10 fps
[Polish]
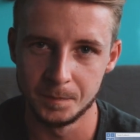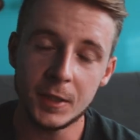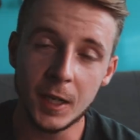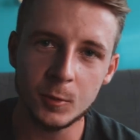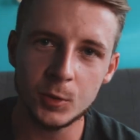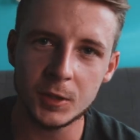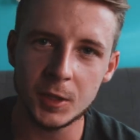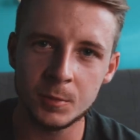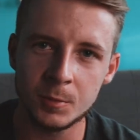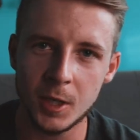I jak już
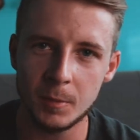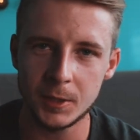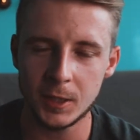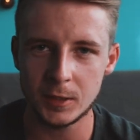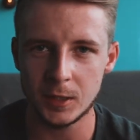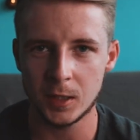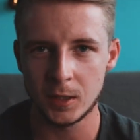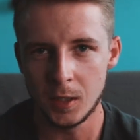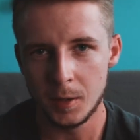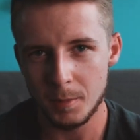jesteśmy przy
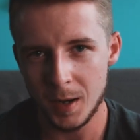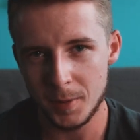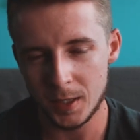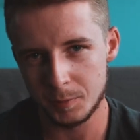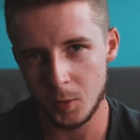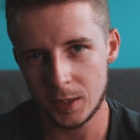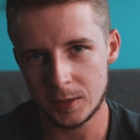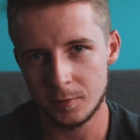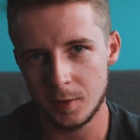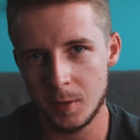aplikacjach, mapach,
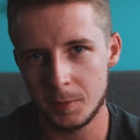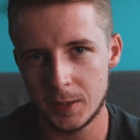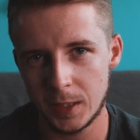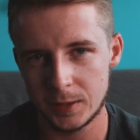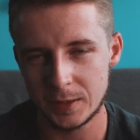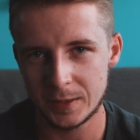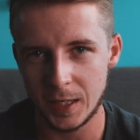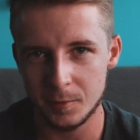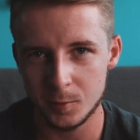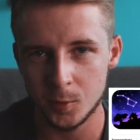polecam Wam aplikację
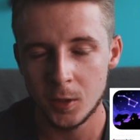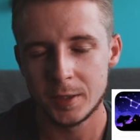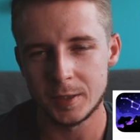Skyview,